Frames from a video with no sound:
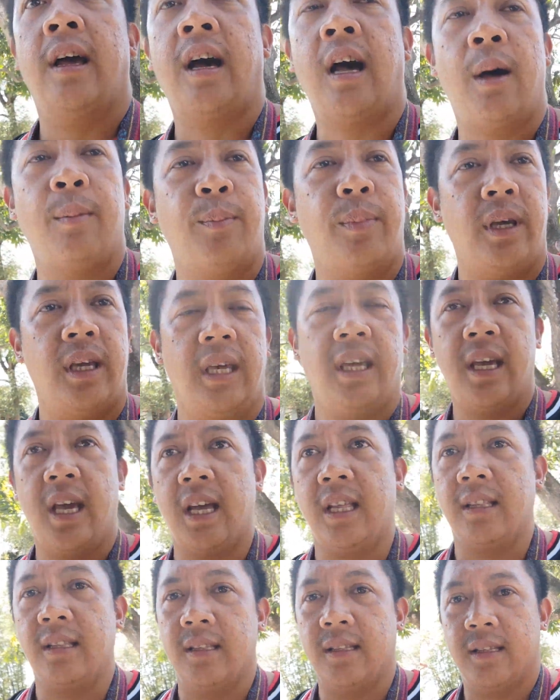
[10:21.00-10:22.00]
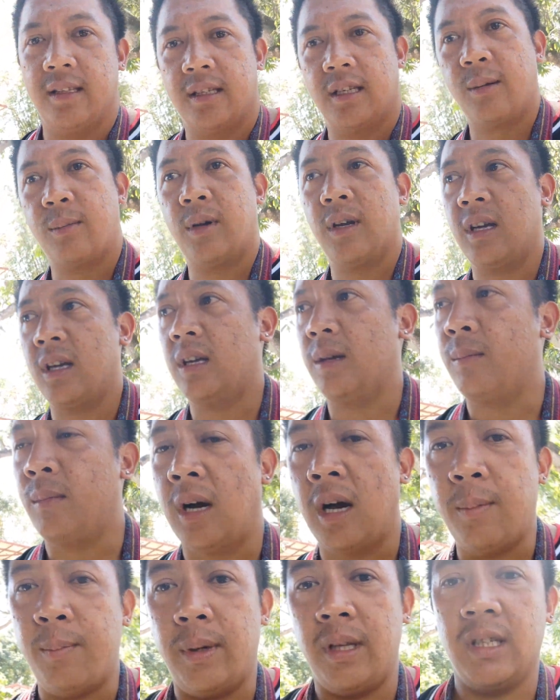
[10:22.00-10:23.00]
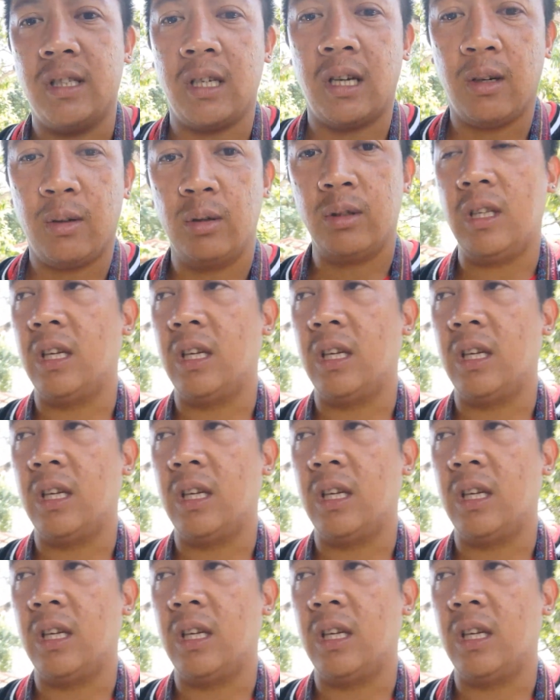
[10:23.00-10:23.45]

kapihan so, may mga pinsang ko